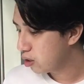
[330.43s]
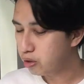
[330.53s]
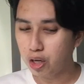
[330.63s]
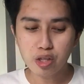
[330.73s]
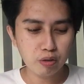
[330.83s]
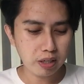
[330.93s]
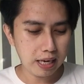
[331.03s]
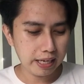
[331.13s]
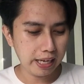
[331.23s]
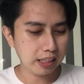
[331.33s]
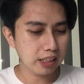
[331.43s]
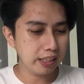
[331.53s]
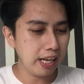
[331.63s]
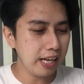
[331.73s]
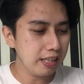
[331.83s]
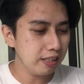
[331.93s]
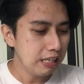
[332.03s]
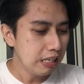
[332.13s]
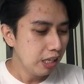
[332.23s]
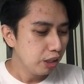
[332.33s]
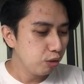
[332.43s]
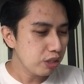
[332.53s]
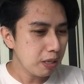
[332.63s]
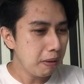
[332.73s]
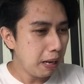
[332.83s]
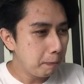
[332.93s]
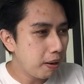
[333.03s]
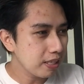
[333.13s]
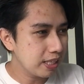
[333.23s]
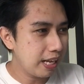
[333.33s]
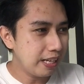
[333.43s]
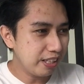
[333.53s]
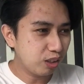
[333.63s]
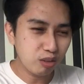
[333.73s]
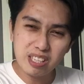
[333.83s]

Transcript: So, yun yung nakalagay dyan. And, doon sa mga box na nandito,